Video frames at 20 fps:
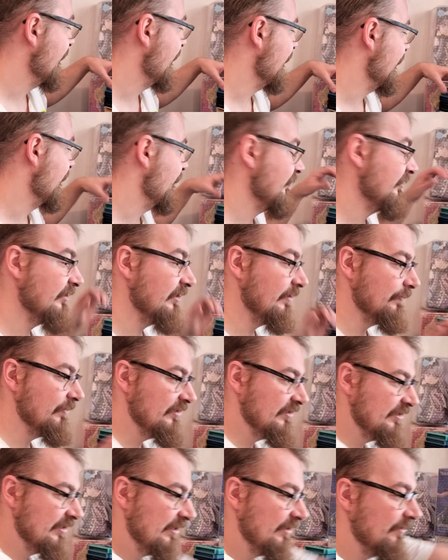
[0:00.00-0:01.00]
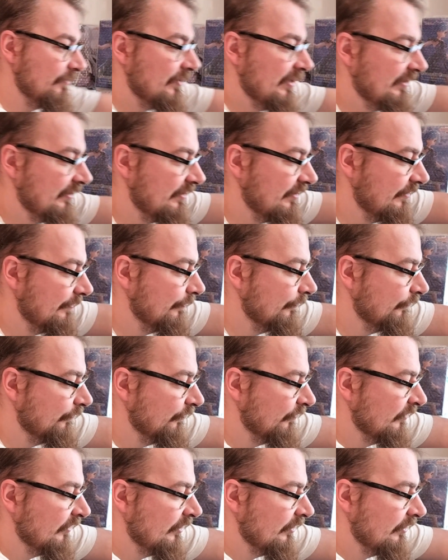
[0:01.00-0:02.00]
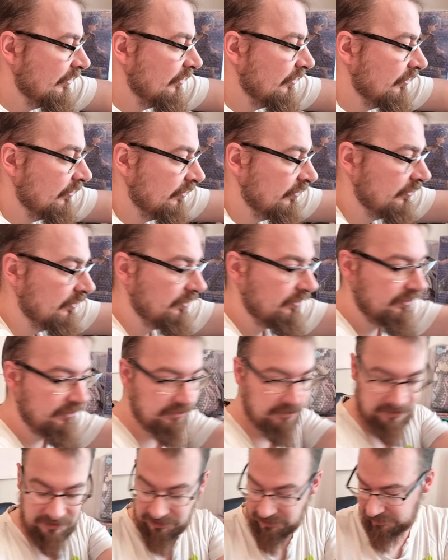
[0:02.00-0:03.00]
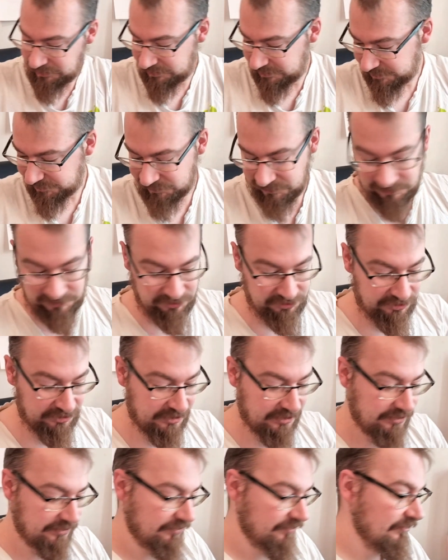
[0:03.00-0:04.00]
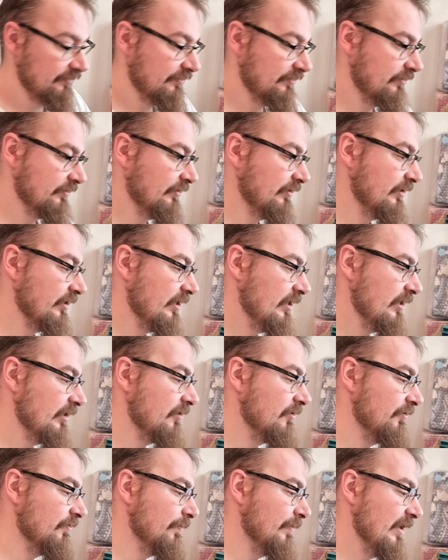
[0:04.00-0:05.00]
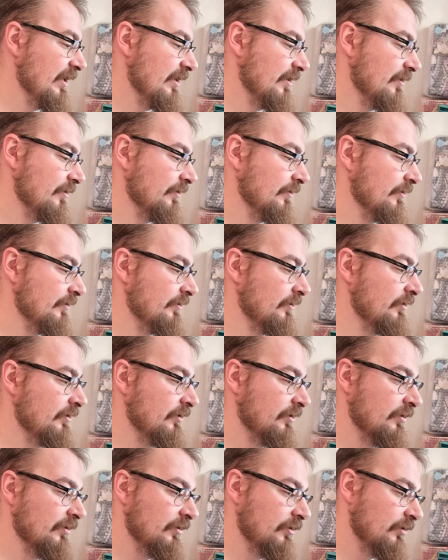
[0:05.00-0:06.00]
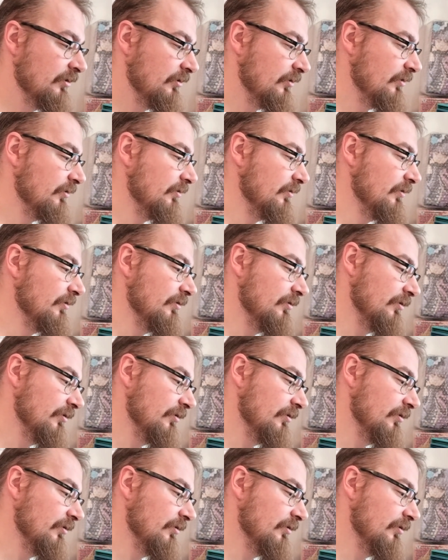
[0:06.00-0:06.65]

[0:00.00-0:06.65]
zresztą jest napisane ładnie. I klasycznie Dragon Ball yy,